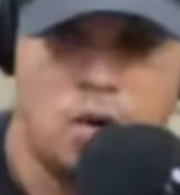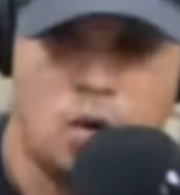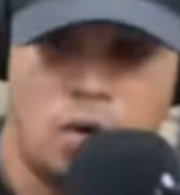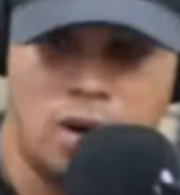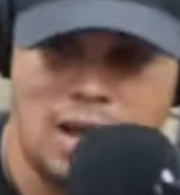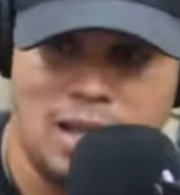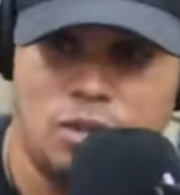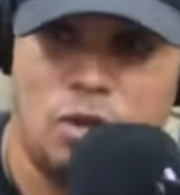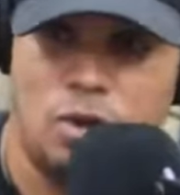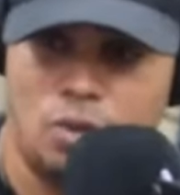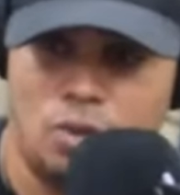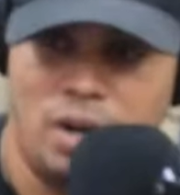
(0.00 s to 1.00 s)
Orlando
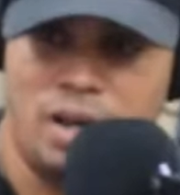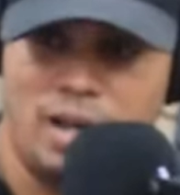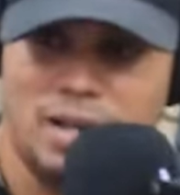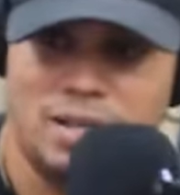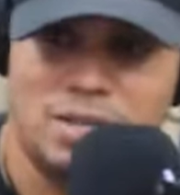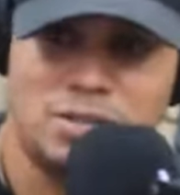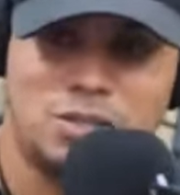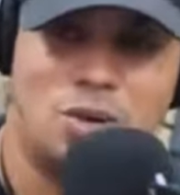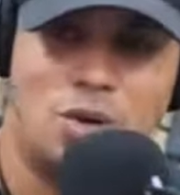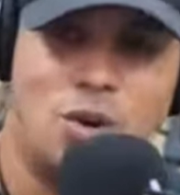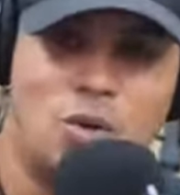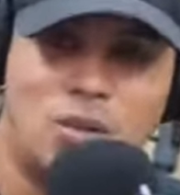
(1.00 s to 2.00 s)
Rodríguez. Esos
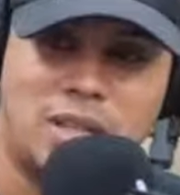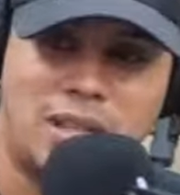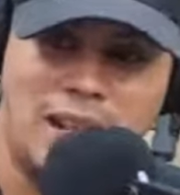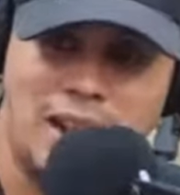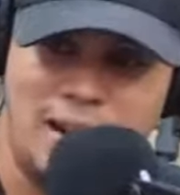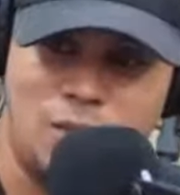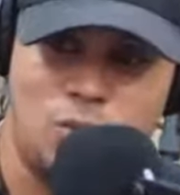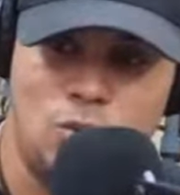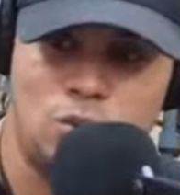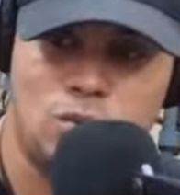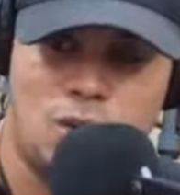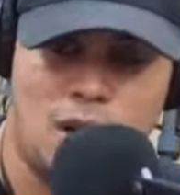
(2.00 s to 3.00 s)
son los tres
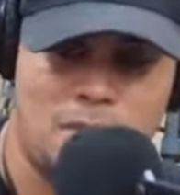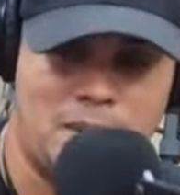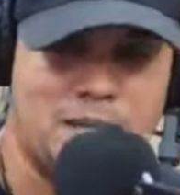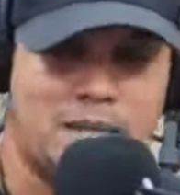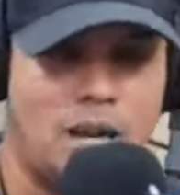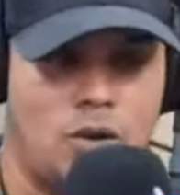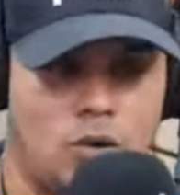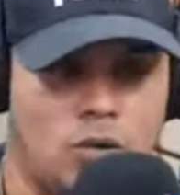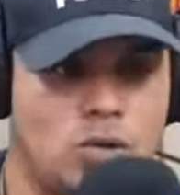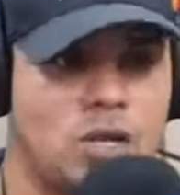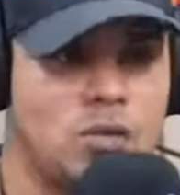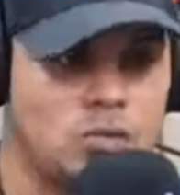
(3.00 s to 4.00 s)
recursos, aparte del
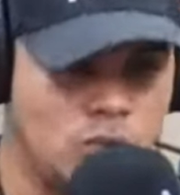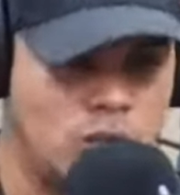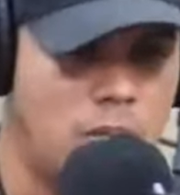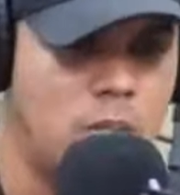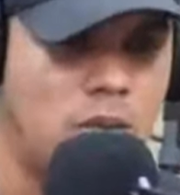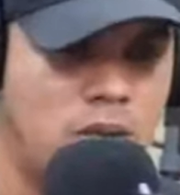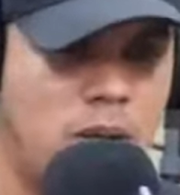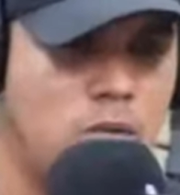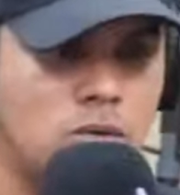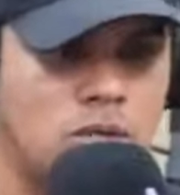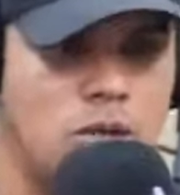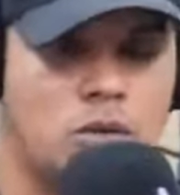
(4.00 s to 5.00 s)
coach que en tu zona deportiva ha
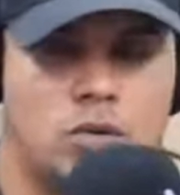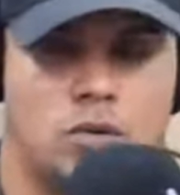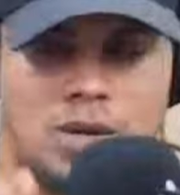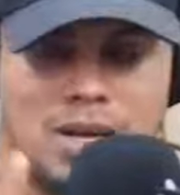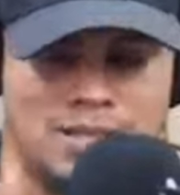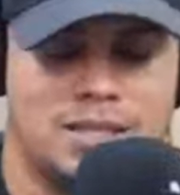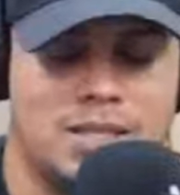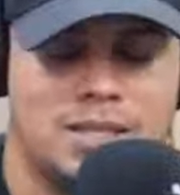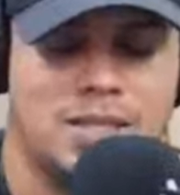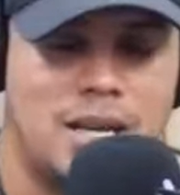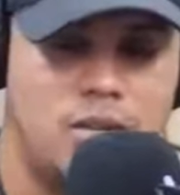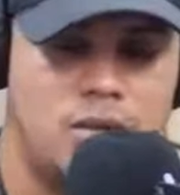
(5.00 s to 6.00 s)
usado en estos casi
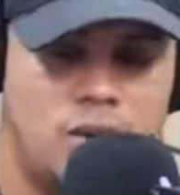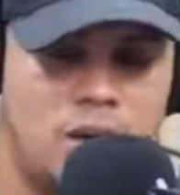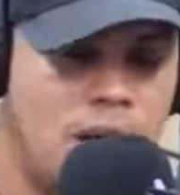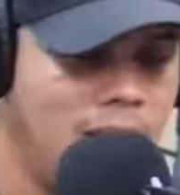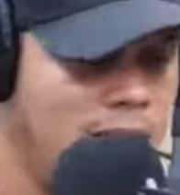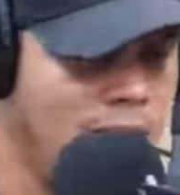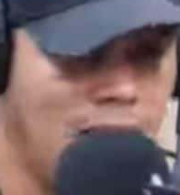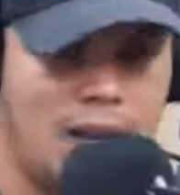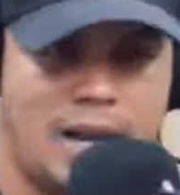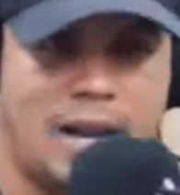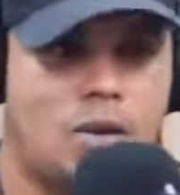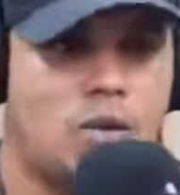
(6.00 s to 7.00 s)
tres años. Y les
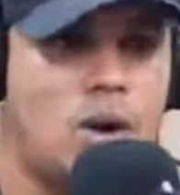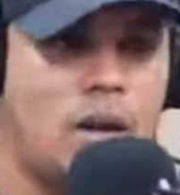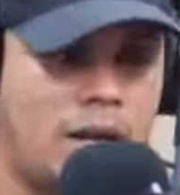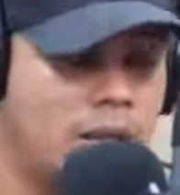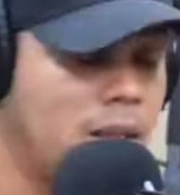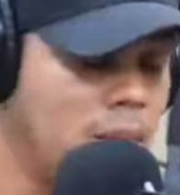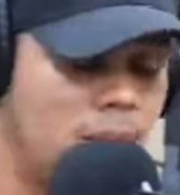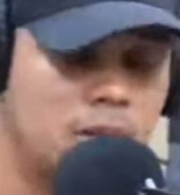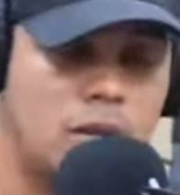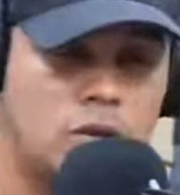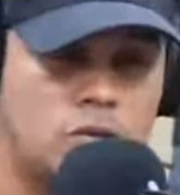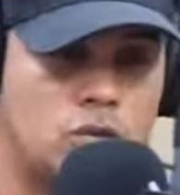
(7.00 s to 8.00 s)
agradezco a Gary que siempre
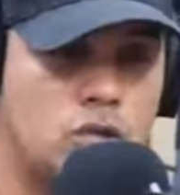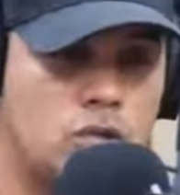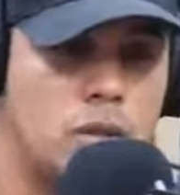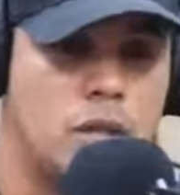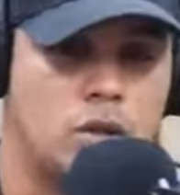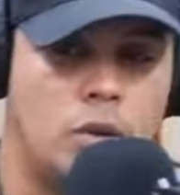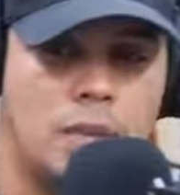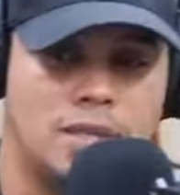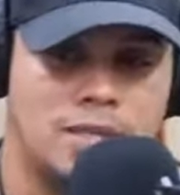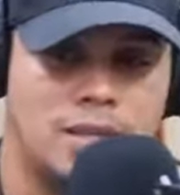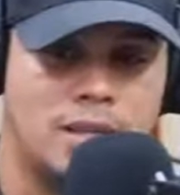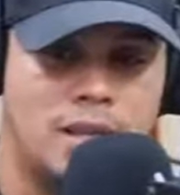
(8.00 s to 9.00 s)
está
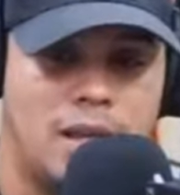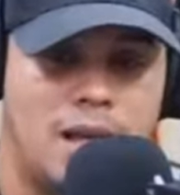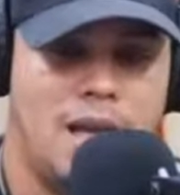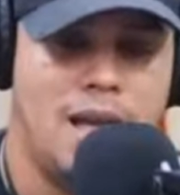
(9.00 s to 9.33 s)
presente.